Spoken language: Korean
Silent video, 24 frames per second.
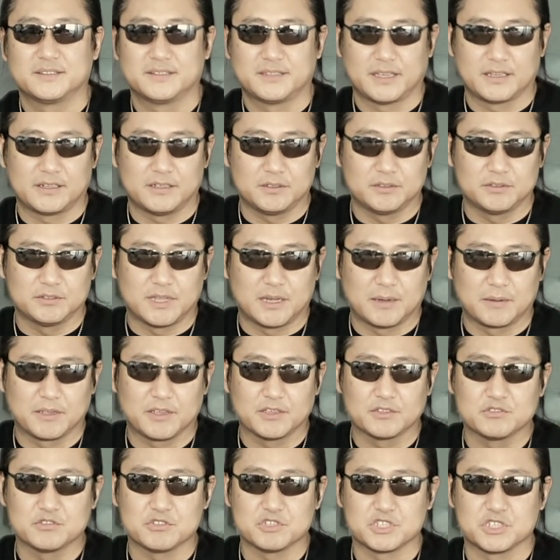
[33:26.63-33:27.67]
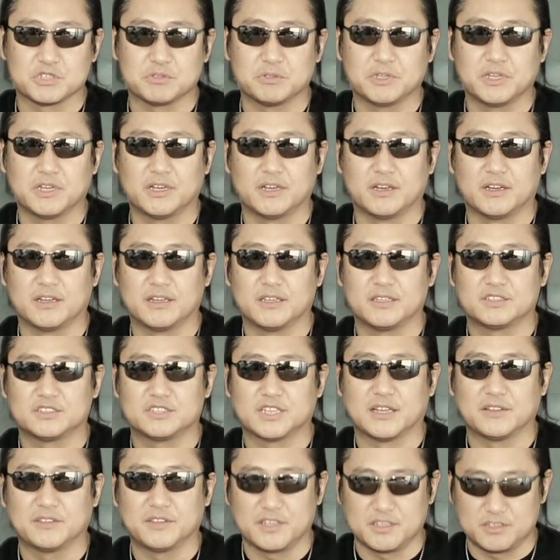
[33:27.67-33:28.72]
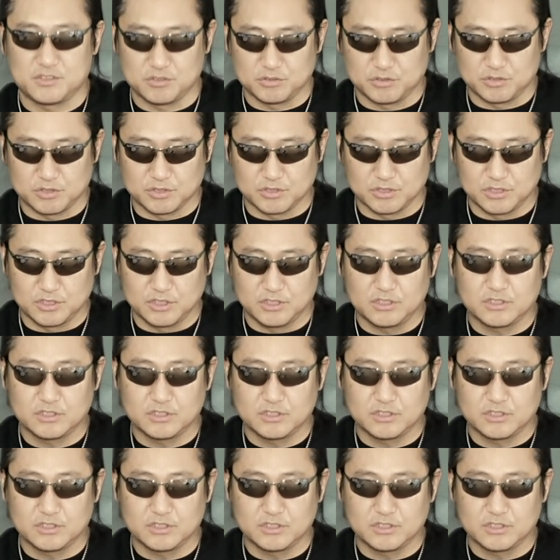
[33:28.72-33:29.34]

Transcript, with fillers: 댓글도 남겨주시고요. 잔테 슈즈